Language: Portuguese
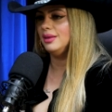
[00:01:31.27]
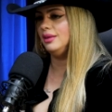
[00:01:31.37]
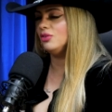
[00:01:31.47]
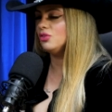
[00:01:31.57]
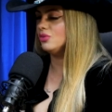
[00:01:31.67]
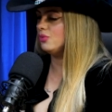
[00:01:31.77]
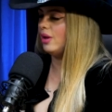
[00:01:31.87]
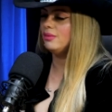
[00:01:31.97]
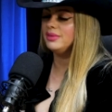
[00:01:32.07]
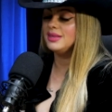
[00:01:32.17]
Isso
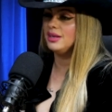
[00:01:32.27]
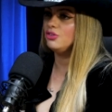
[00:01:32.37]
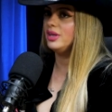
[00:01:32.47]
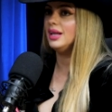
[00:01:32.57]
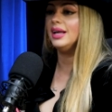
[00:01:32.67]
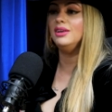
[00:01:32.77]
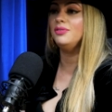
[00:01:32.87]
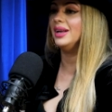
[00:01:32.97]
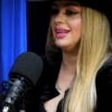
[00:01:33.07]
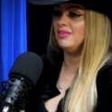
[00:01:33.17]
é um desejo dele que ele
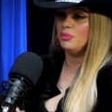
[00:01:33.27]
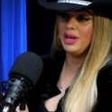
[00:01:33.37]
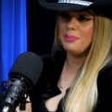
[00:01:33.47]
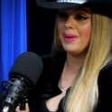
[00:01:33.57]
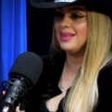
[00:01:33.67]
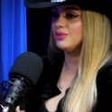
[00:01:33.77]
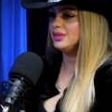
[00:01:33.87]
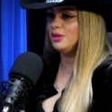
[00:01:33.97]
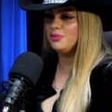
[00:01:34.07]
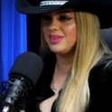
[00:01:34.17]
fala que ele vai morrer em paz enquanto
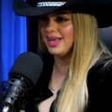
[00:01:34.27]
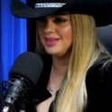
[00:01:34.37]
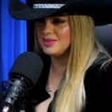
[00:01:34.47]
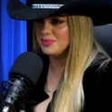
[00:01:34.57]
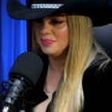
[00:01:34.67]
ele não fizer isso.